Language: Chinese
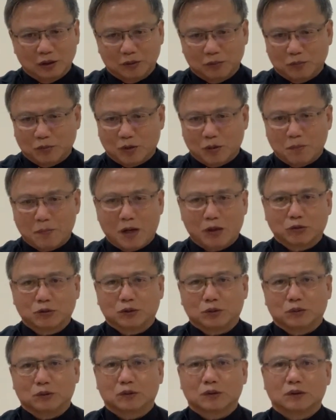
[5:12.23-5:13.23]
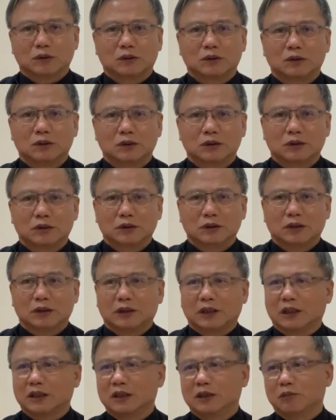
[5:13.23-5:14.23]
无矛盾，
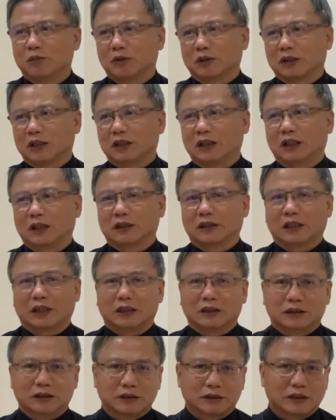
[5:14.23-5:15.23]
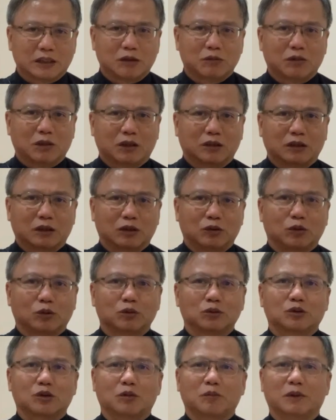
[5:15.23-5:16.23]
咱希望咱个生活
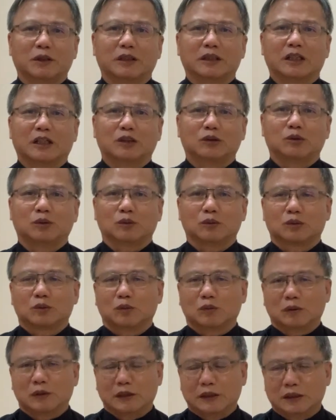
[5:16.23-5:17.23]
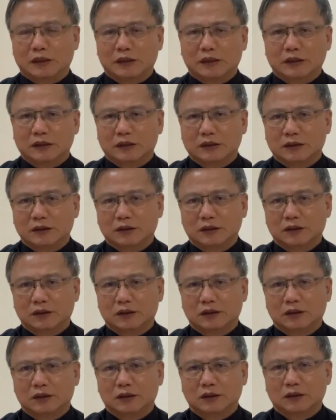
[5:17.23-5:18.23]
拢总物件顺顺利利，
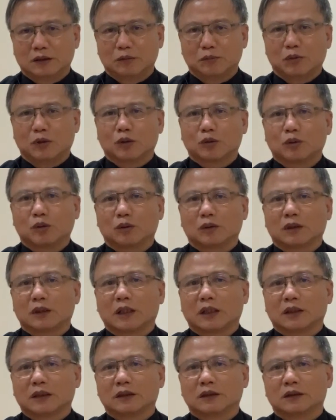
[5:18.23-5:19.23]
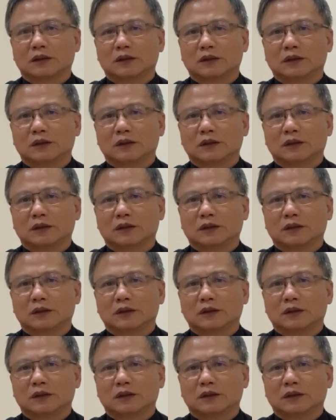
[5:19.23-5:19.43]
无困难。